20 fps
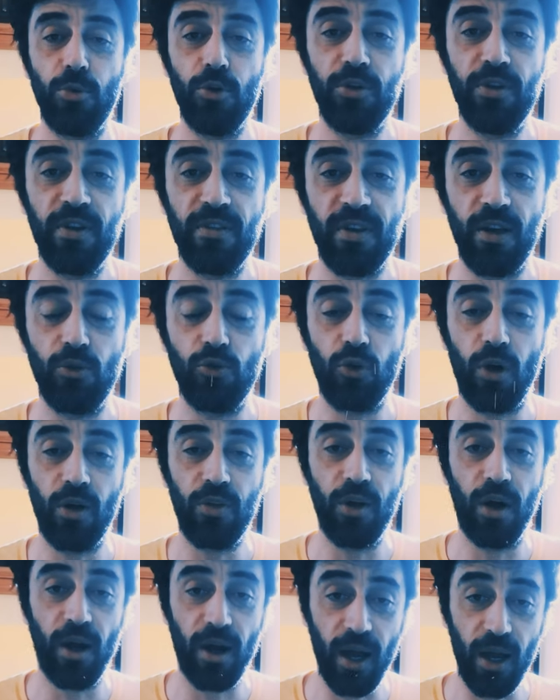2010, elle
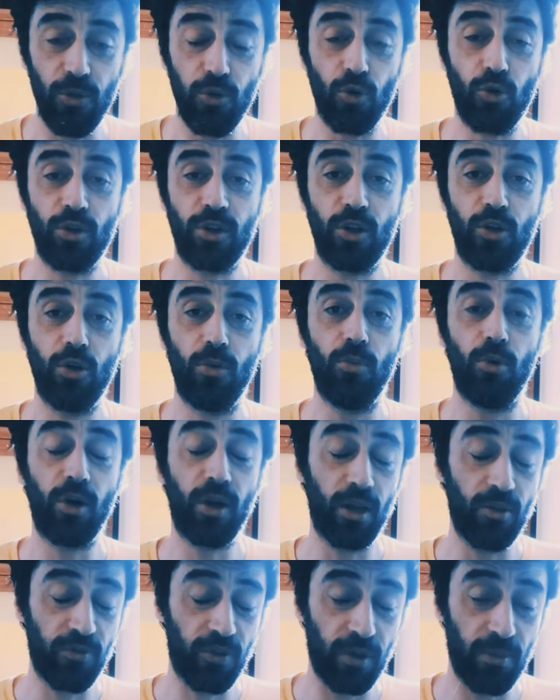jouera dans Red, aux côtés de
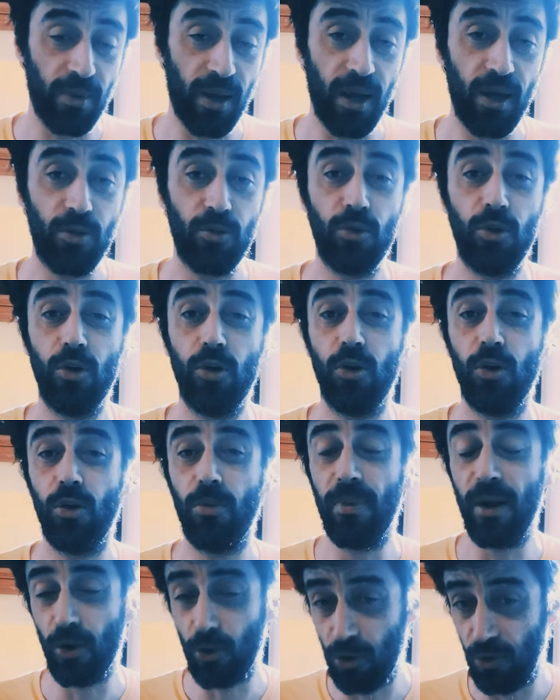Morgan Freeman,
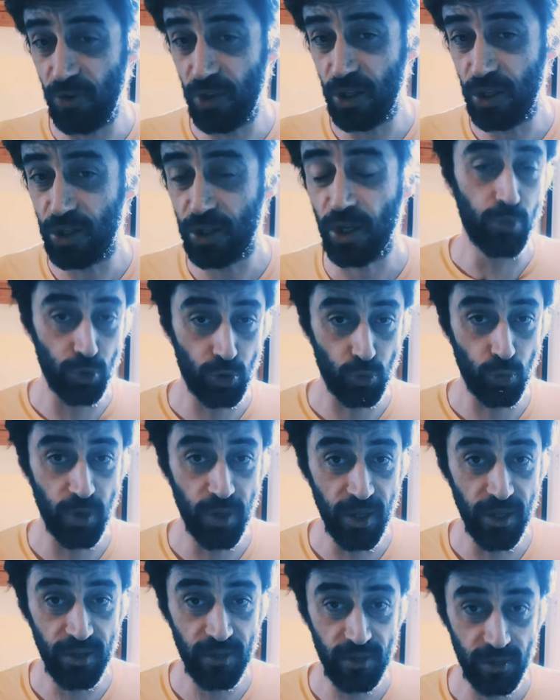euh, Malkovich, Bruce
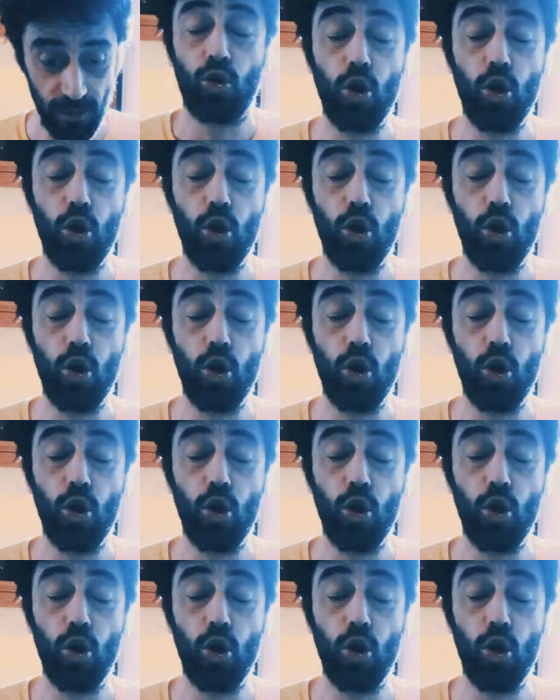Willis,